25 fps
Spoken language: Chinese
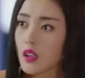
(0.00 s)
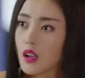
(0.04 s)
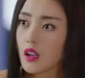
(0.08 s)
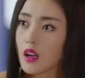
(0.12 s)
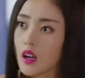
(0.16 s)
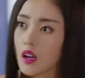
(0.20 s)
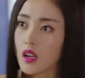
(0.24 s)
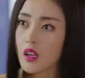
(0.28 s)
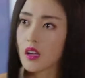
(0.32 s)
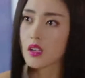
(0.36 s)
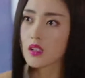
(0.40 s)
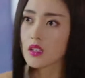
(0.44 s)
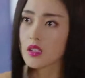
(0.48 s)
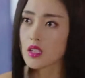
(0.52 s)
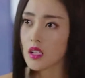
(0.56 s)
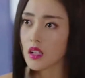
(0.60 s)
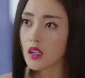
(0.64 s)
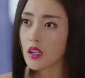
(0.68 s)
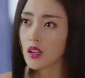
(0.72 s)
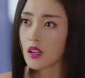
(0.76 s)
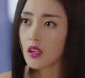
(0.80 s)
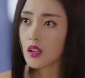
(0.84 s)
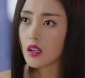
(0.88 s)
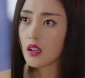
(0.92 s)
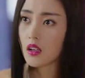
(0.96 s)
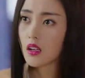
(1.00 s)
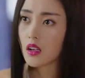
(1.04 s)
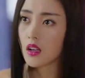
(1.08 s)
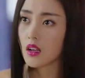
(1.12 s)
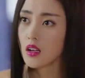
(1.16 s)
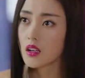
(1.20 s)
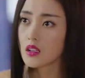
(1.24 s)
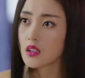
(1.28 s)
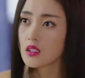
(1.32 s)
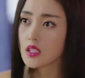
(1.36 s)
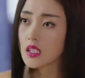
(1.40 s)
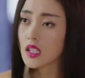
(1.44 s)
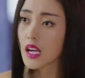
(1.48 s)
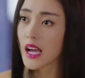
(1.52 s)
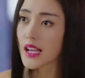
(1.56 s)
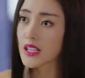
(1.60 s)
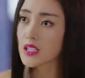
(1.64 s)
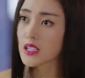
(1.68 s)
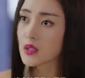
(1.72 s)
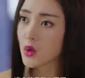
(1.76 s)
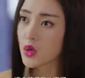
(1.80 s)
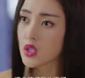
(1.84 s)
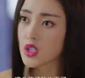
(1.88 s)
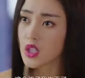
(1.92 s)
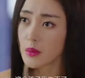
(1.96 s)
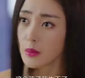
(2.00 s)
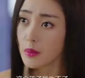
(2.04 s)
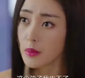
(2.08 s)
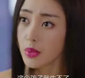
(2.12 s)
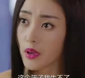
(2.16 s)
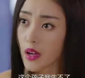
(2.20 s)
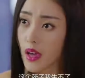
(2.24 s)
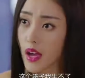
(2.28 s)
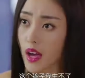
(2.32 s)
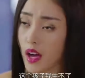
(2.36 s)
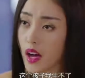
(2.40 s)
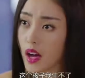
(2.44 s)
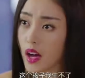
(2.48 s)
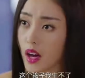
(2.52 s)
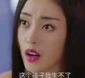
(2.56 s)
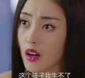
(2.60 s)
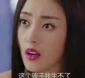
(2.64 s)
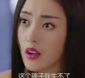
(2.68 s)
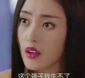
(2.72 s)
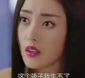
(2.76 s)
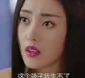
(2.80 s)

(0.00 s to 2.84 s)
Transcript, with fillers: 可是，这个孩子我生不了。